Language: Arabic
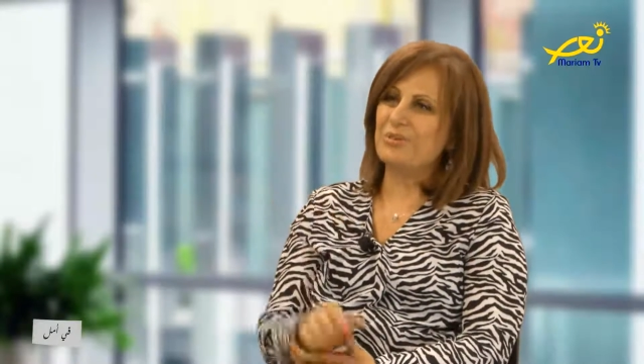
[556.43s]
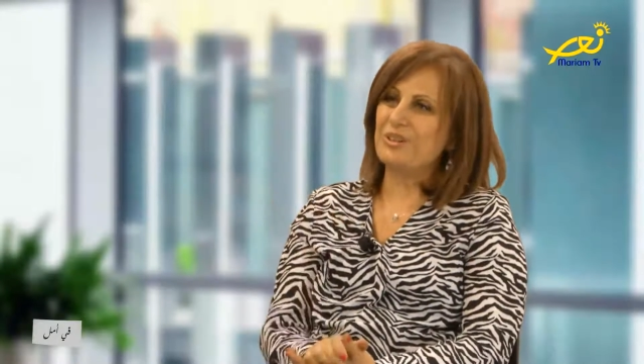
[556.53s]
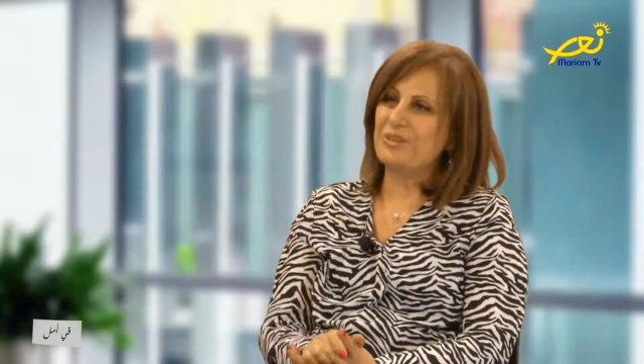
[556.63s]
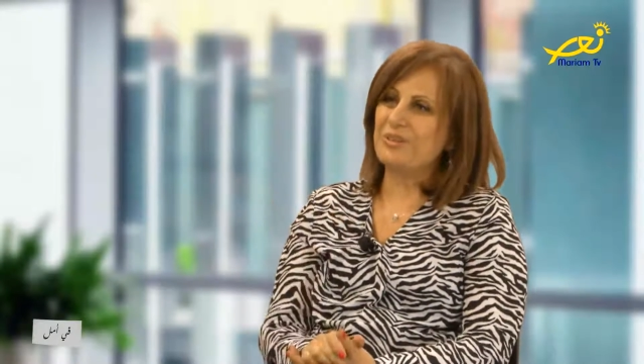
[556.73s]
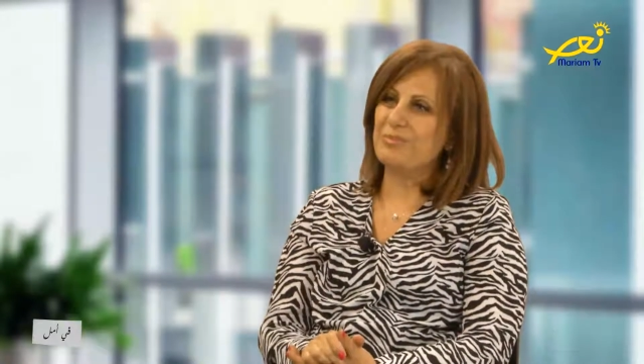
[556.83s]

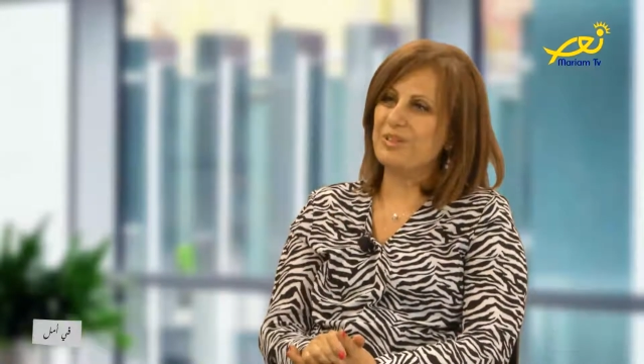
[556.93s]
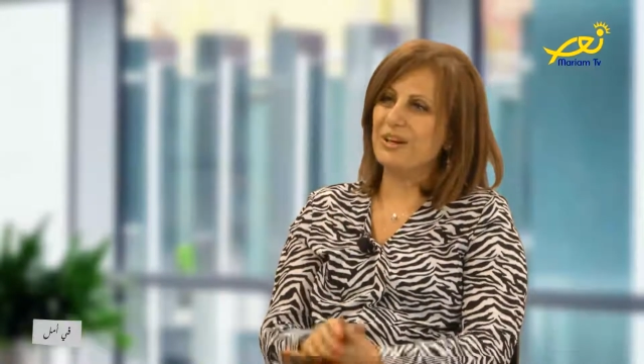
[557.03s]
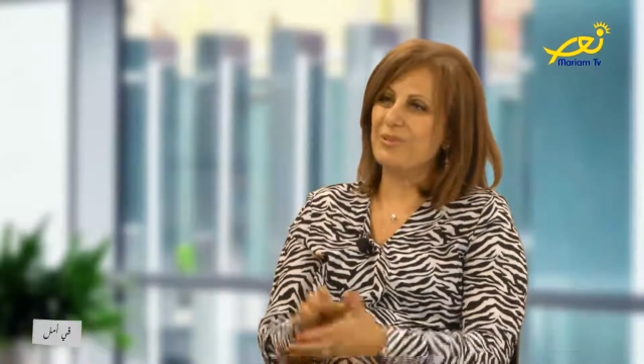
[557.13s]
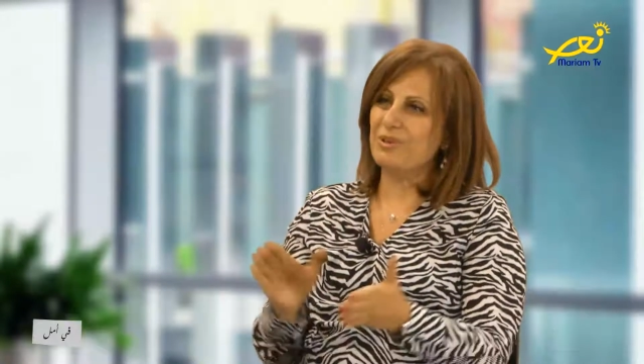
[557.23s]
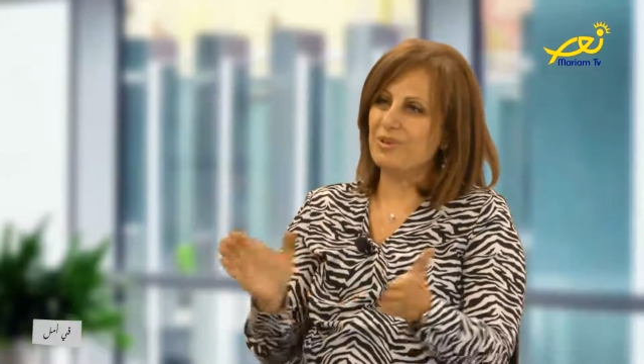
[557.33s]

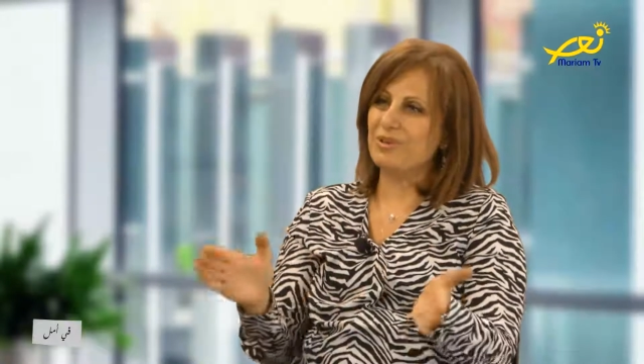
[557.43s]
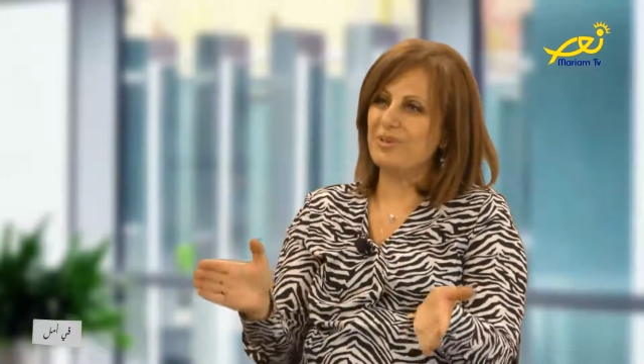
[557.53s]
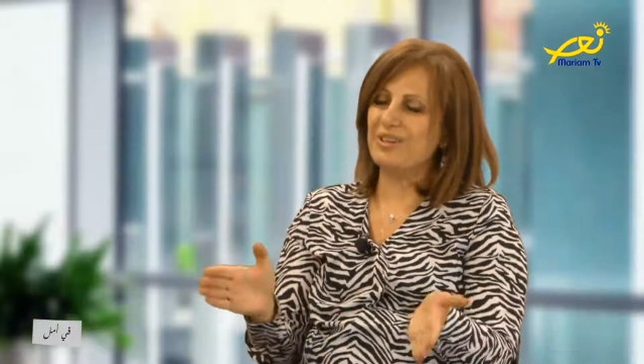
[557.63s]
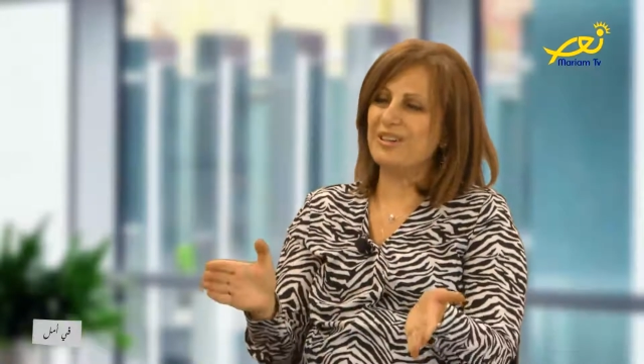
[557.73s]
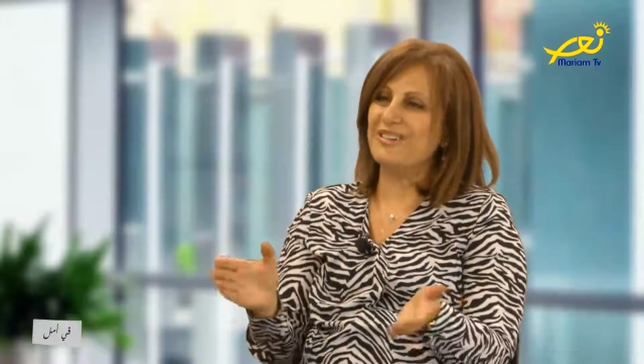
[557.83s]

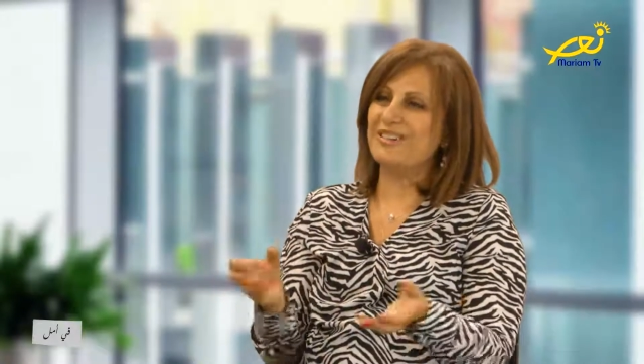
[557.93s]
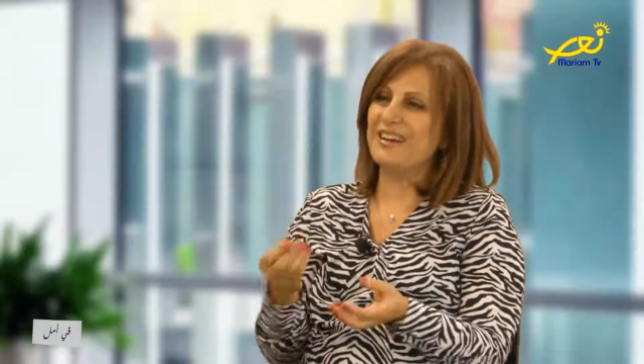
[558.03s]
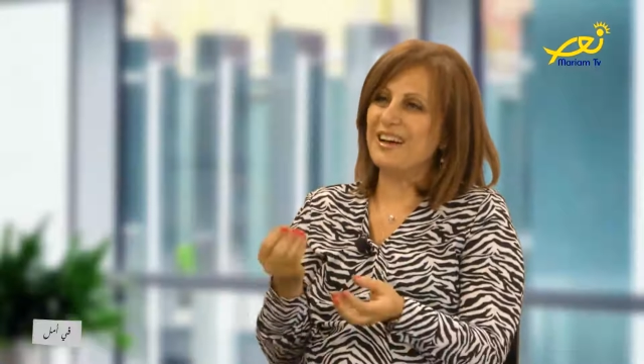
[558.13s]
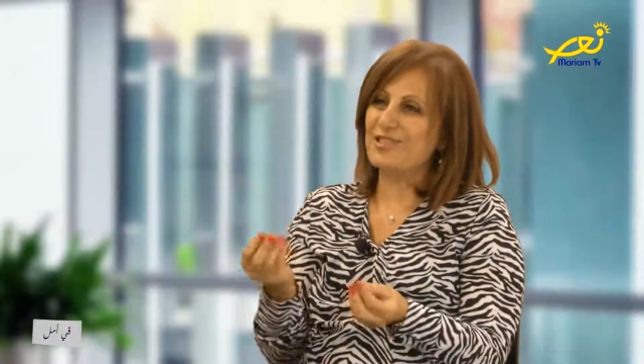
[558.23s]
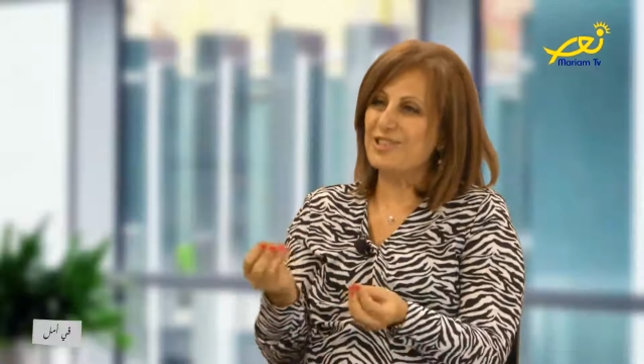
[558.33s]
وبيعملوا
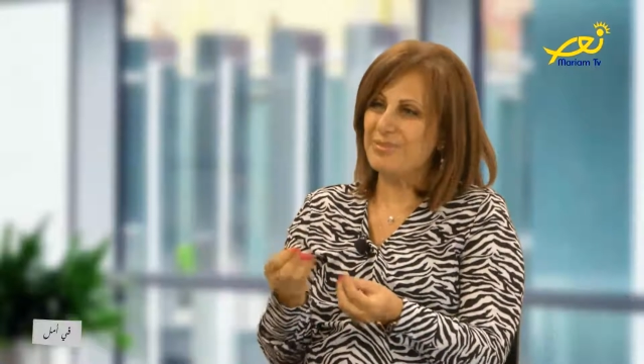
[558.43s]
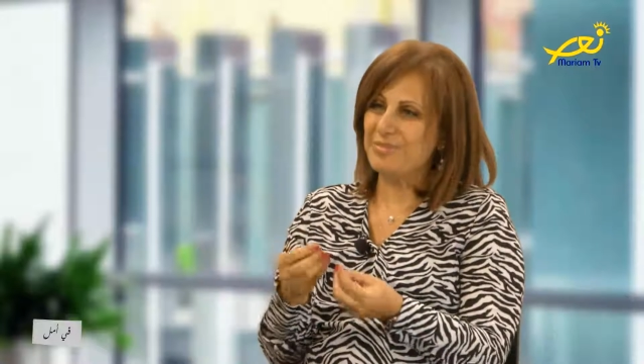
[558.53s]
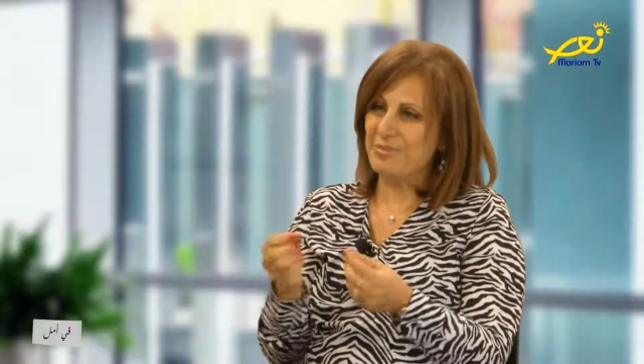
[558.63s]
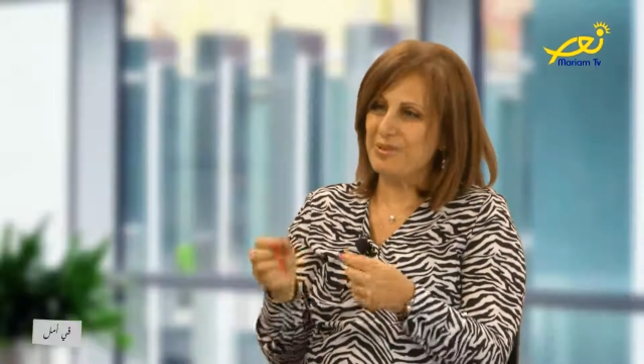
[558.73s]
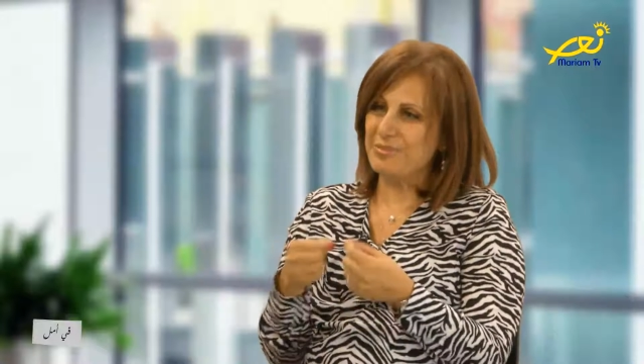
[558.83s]
آه، اعشاب
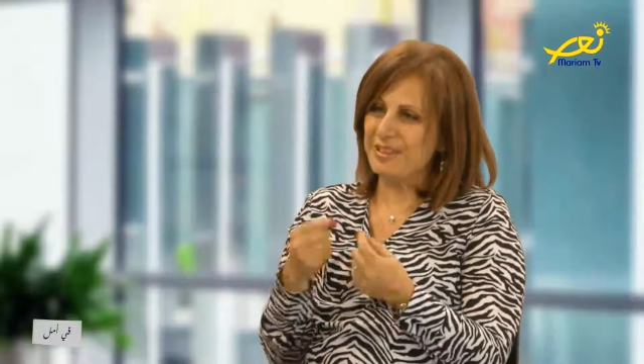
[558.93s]
كمان